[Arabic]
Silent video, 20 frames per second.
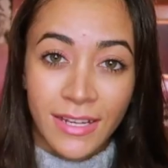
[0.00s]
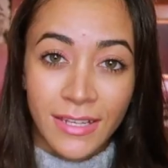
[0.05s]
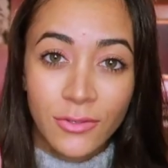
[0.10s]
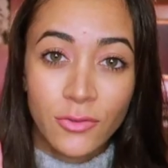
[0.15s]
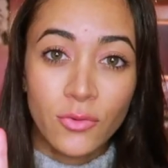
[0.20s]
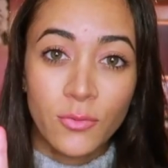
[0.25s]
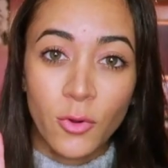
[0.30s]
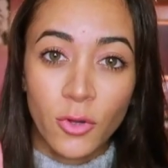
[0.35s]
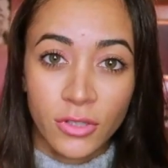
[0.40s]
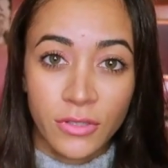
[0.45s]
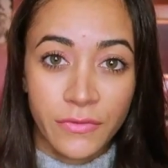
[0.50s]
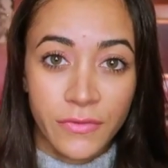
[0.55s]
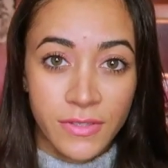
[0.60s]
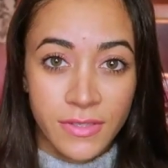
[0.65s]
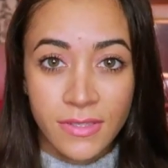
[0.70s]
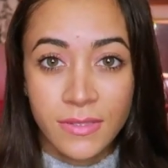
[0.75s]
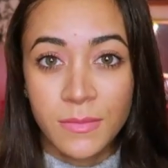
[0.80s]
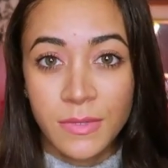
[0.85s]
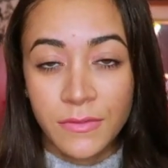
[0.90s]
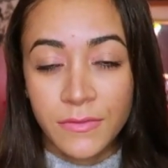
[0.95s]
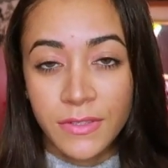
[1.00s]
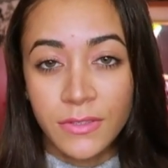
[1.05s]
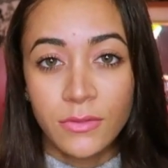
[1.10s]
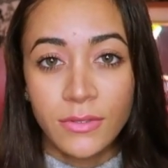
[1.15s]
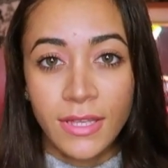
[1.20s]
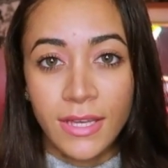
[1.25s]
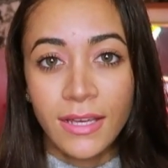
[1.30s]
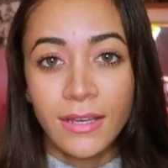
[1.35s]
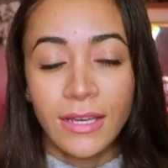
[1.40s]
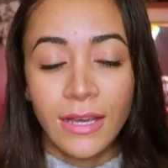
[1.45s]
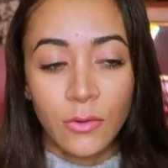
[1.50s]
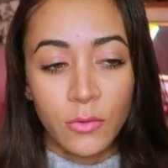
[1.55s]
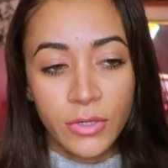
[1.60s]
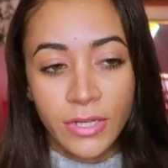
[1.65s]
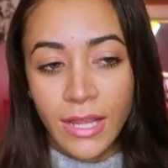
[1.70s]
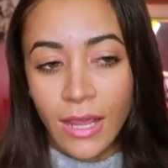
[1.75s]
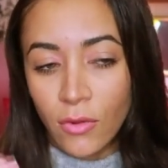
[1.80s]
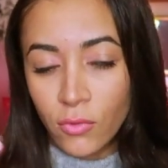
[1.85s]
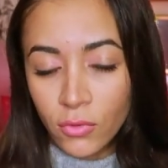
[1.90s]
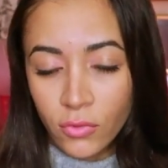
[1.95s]
خليكم محتفظين بالفيديو ده او
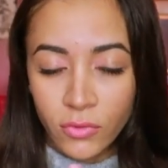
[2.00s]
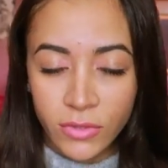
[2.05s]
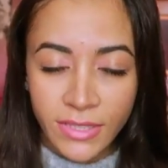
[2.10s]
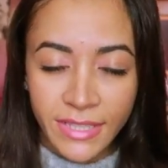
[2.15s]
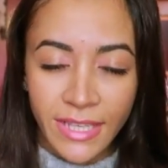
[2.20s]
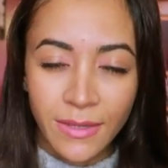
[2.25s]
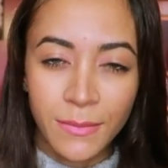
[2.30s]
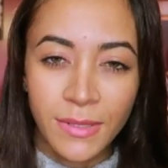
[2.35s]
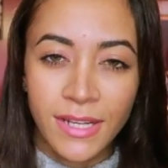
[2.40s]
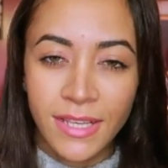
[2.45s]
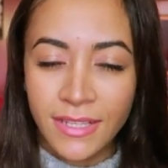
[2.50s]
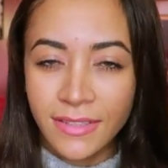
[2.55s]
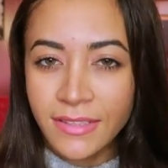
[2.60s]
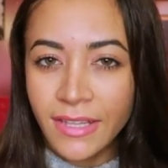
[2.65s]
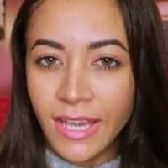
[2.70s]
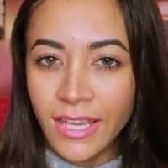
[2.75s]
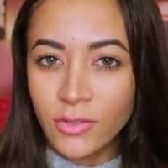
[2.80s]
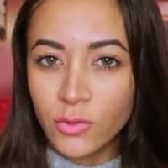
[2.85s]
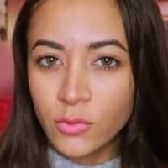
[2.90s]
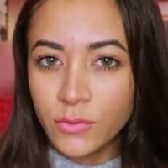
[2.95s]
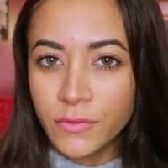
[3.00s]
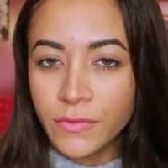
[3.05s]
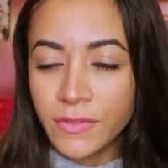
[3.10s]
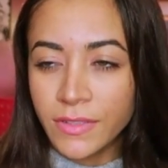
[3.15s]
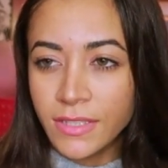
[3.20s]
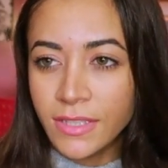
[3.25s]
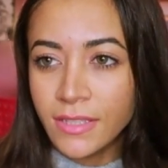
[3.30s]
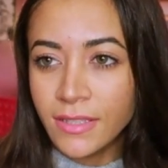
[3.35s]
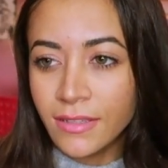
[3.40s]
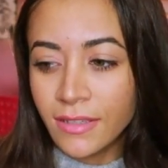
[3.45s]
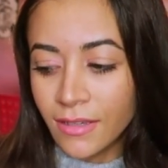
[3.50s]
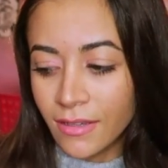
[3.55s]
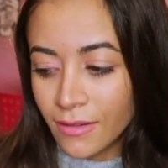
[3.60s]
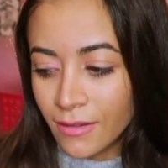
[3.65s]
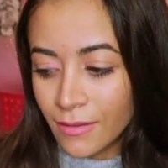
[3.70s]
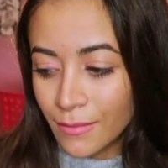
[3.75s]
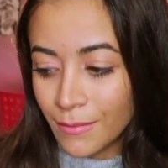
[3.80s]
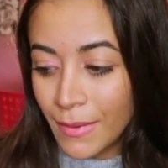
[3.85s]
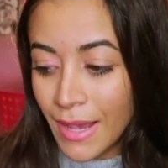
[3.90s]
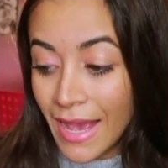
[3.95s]
ارجعوا له قدام لان هيكون فيه
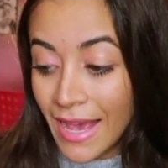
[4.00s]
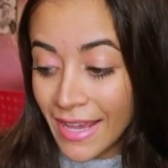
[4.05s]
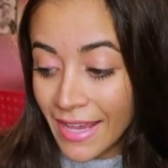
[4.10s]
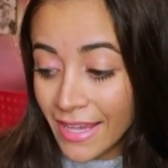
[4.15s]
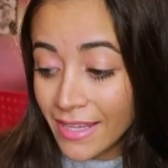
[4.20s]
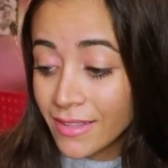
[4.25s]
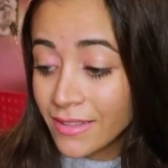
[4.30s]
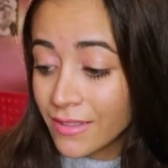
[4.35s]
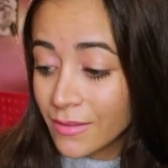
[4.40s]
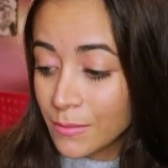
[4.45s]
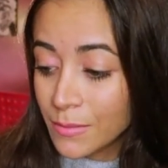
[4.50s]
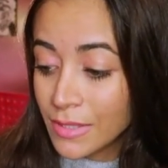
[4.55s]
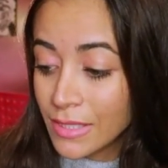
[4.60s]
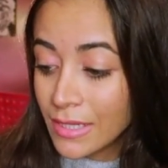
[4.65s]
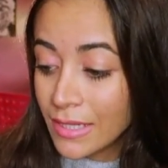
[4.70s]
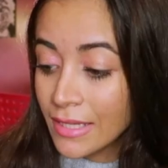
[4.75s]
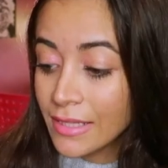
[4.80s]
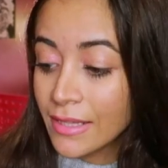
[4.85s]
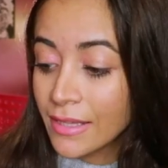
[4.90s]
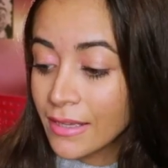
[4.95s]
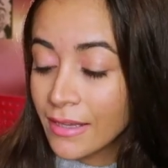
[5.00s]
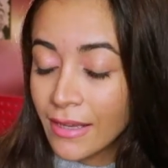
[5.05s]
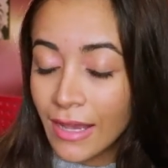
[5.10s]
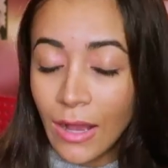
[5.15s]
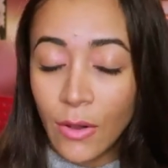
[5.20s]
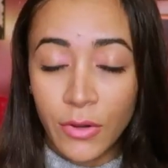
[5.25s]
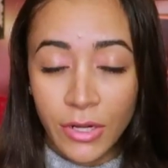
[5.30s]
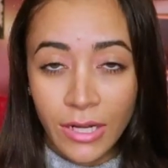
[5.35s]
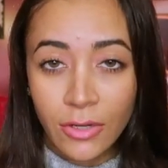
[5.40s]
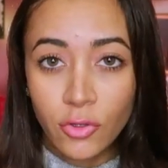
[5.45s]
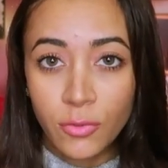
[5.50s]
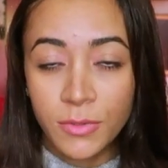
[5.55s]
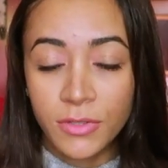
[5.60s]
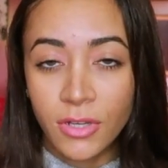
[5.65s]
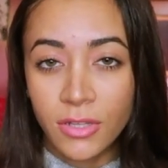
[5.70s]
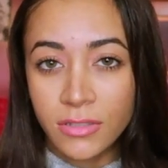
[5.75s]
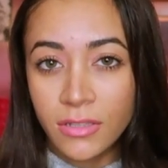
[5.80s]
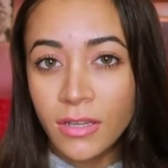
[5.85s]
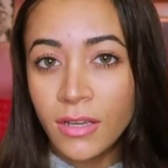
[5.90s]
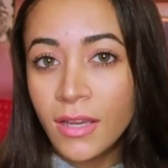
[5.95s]
حاجات من اللي انا هوريها لكم
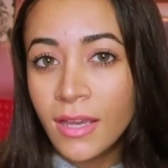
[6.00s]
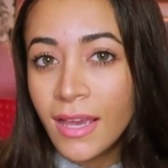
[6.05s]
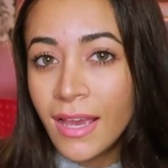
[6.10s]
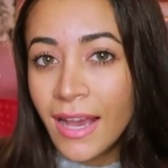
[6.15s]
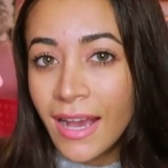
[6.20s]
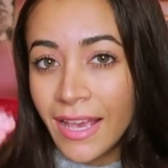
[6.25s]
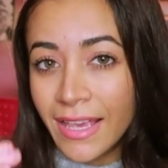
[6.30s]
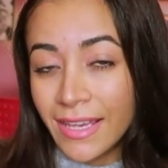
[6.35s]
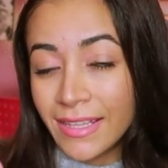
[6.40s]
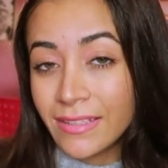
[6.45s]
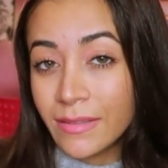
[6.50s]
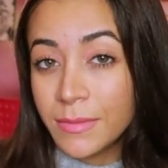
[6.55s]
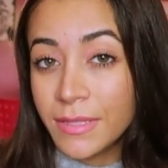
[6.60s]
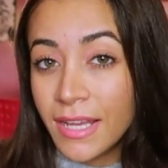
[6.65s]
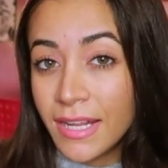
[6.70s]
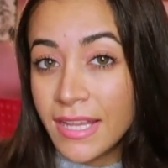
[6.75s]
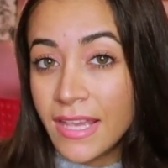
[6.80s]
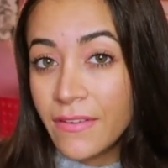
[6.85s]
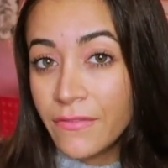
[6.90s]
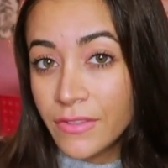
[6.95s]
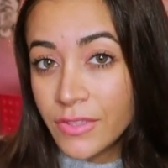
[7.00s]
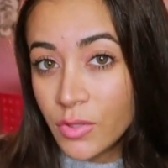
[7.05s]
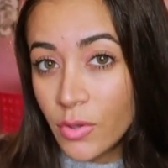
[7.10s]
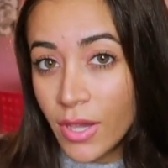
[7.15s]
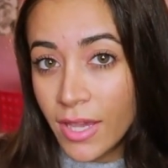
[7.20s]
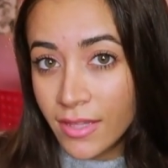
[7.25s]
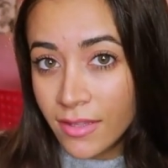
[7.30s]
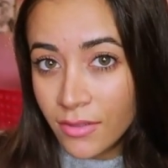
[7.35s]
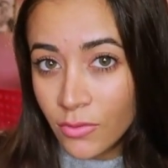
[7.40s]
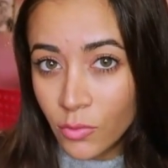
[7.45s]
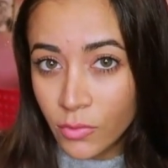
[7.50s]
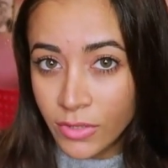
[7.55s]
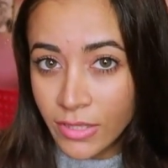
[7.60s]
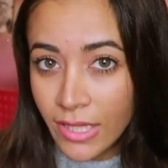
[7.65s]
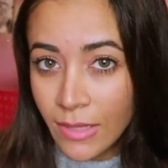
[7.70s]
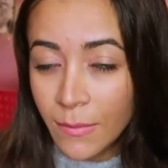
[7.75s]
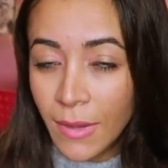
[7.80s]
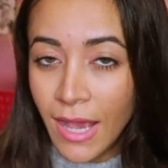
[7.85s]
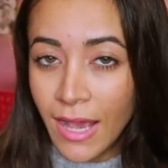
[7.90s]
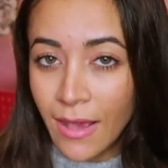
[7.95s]
النهارده هيعتمد عليها فيديوهات قدام